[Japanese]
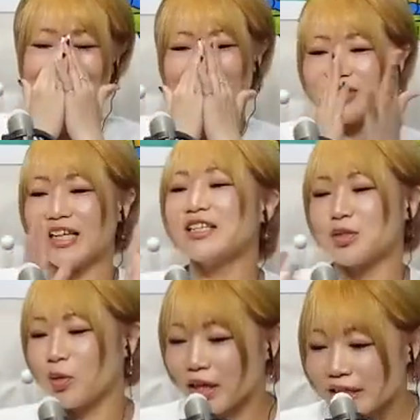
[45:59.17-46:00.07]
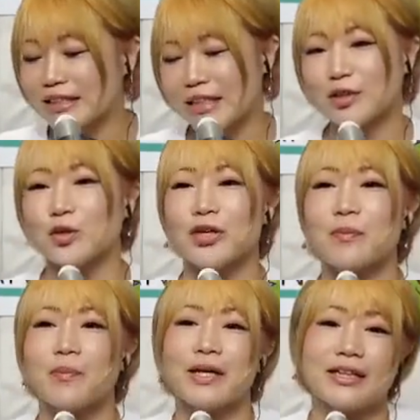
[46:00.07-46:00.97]
ちょっとテンションおかしいね、今日
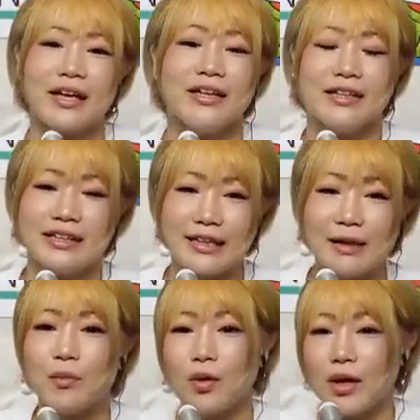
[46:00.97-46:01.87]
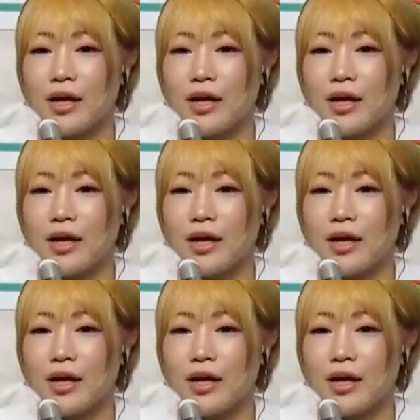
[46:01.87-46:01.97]
やっぱりね。いやでも、